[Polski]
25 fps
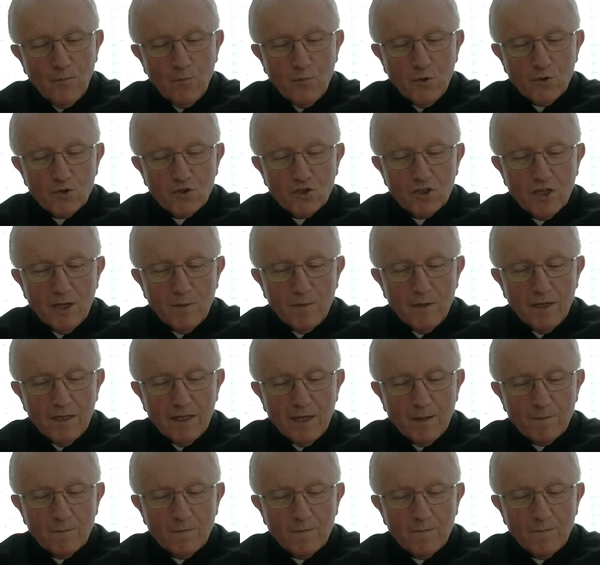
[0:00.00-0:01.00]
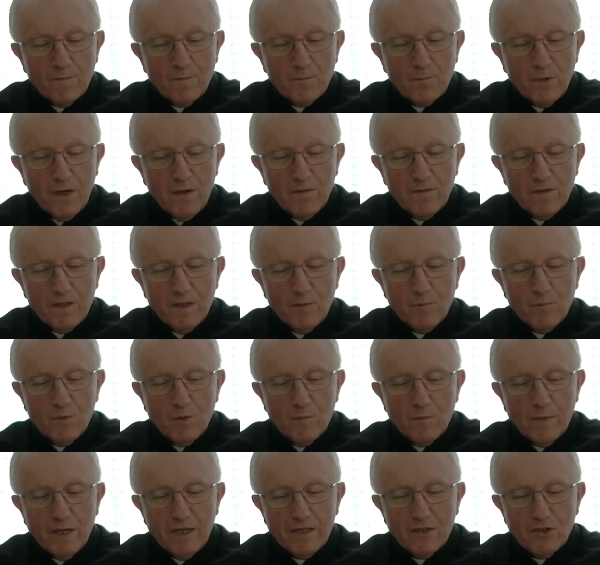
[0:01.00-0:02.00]
Potrzeba nam w pewnym
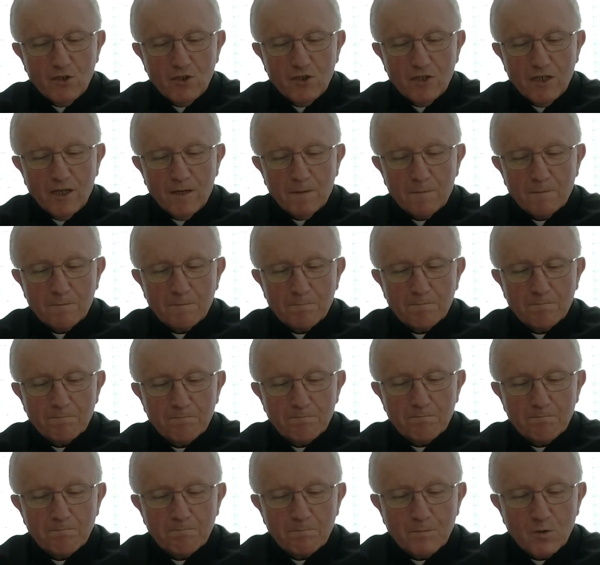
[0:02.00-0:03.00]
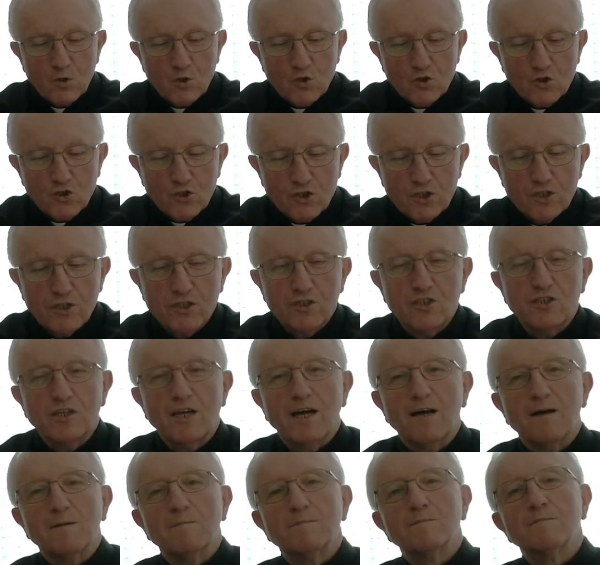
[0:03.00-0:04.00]
momencie
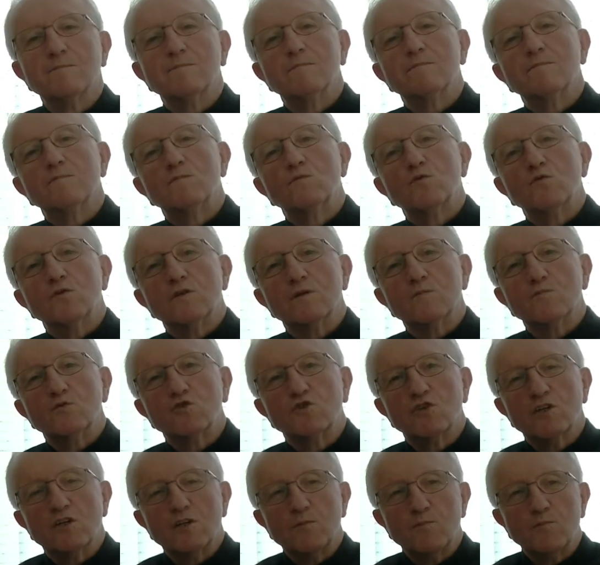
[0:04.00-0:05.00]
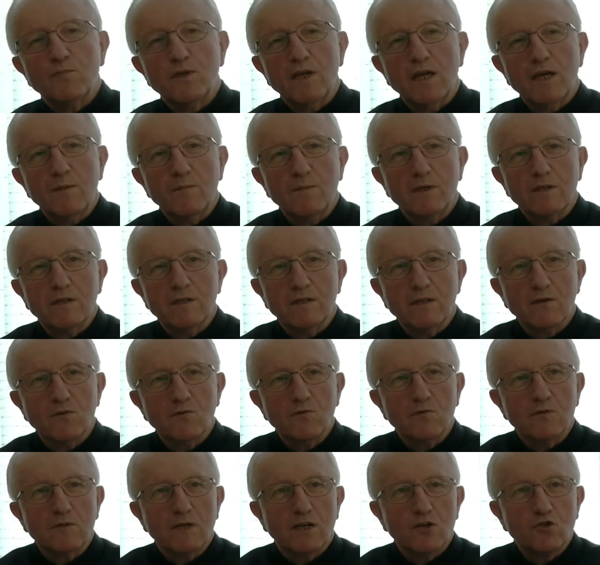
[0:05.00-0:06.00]
życia, w którym czerpiemy
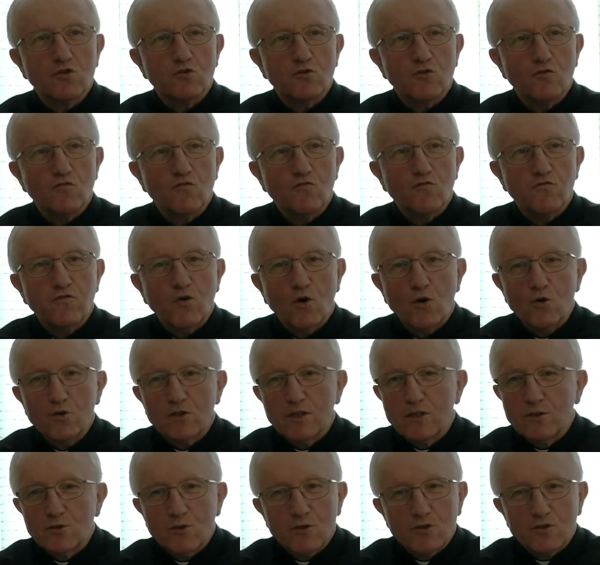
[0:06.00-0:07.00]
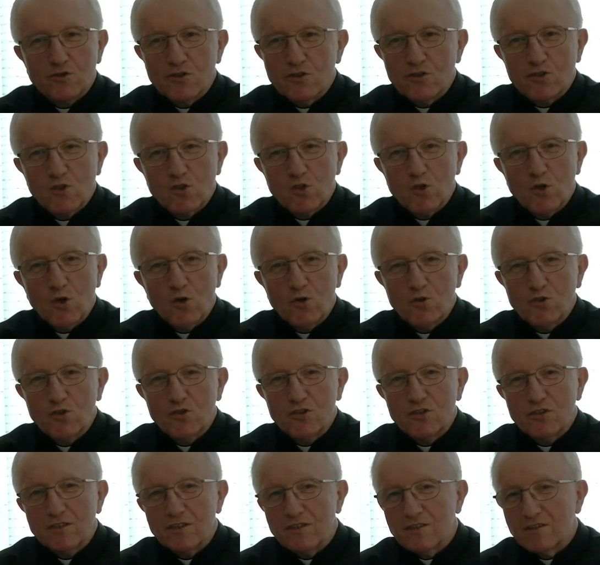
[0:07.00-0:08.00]
tę naszą wodę
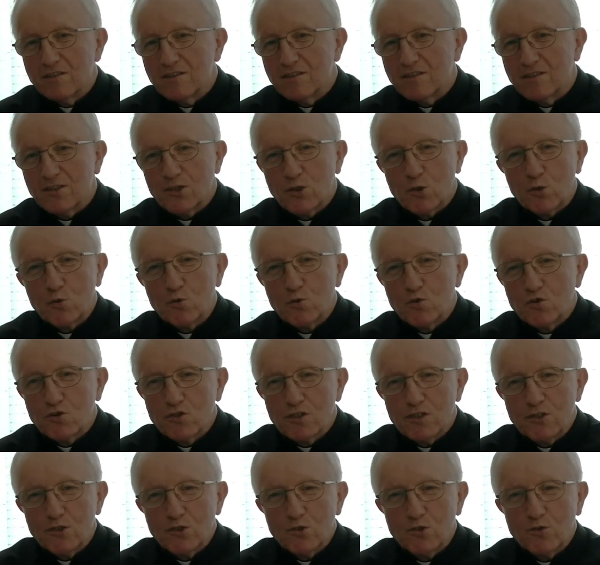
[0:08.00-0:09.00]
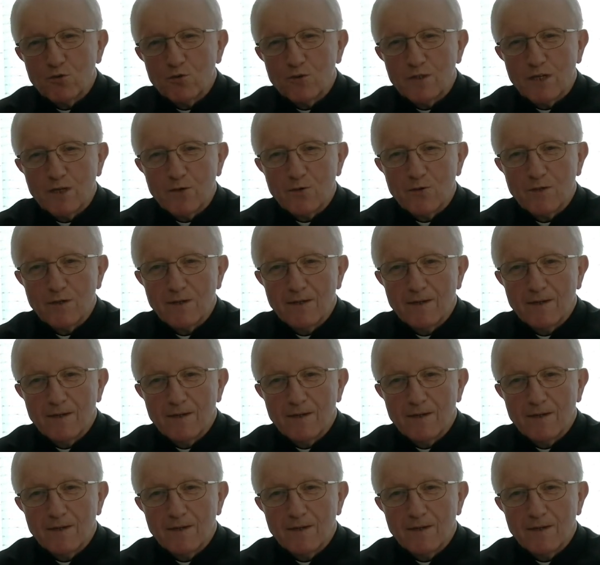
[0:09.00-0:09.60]
doczesności z tych różnych źródeł,